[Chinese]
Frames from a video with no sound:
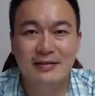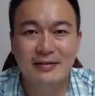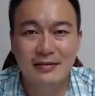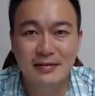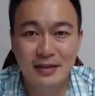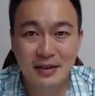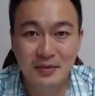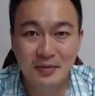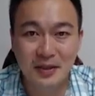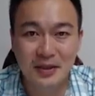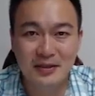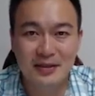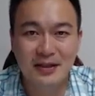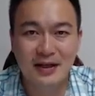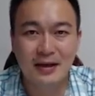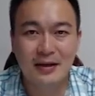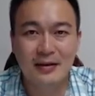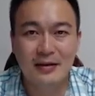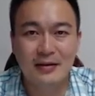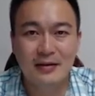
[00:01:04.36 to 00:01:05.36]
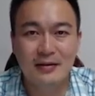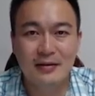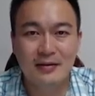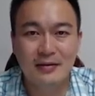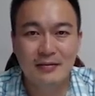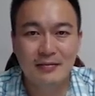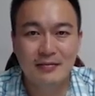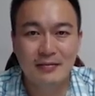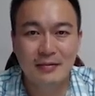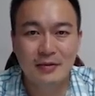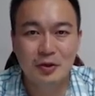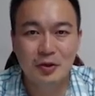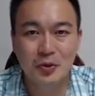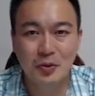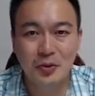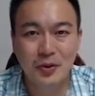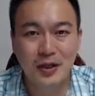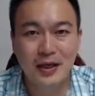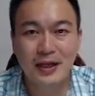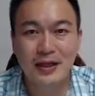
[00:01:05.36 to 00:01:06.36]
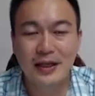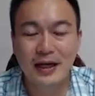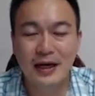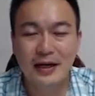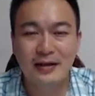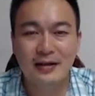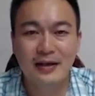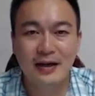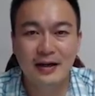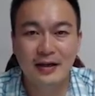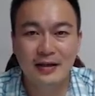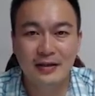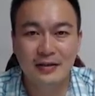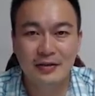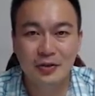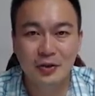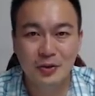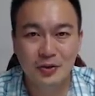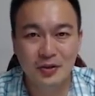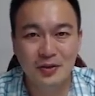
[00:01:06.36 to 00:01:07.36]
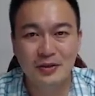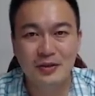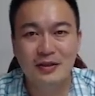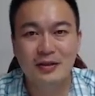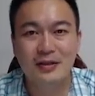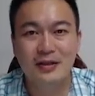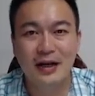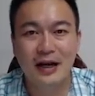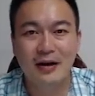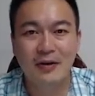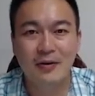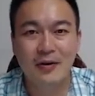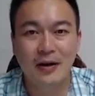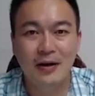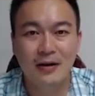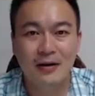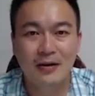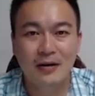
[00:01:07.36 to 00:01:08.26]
基本上。就我看来，它也就是一个弹簧。